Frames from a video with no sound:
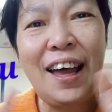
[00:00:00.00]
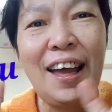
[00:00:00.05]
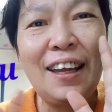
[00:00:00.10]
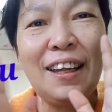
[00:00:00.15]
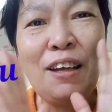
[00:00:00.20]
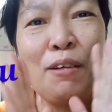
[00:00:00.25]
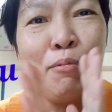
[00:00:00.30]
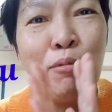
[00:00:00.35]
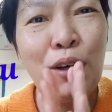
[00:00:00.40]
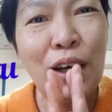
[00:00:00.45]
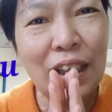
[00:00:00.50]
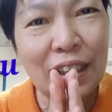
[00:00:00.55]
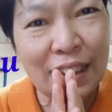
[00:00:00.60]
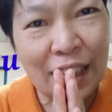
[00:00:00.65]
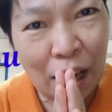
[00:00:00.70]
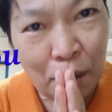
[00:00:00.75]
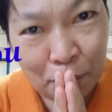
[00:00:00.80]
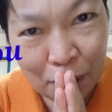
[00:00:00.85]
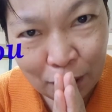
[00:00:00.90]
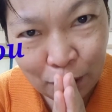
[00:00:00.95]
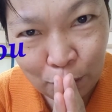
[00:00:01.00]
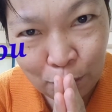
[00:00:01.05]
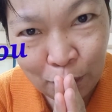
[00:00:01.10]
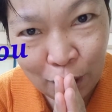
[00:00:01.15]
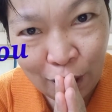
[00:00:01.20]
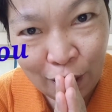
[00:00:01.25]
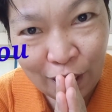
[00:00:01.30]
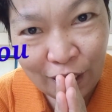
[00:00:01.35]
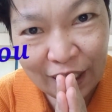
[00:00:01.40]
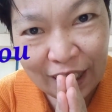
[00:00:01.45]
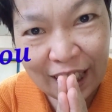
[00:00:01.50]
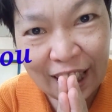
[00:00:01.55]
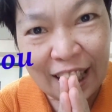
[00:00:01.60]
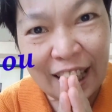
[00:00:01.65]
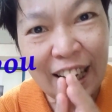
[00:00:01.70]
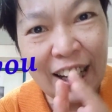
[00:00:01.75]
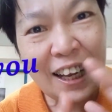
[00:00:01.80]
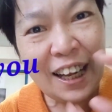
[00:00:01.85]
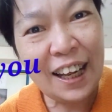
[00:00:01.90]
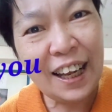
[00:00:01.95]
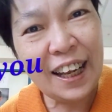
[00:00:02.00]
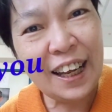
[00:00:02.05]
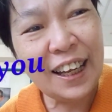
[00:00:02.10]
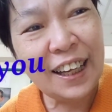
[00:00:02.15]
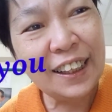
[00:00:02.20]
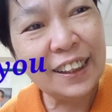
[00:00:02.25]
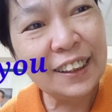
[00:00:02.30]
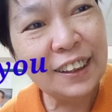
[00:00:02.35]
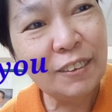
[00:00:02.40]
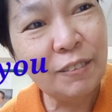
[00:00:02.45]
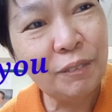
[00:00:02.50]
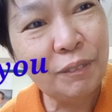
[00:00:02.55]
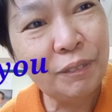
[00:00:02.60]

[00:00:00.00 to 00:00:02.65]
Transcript: ย บุญรักษาพระคุ้มครองค่ะ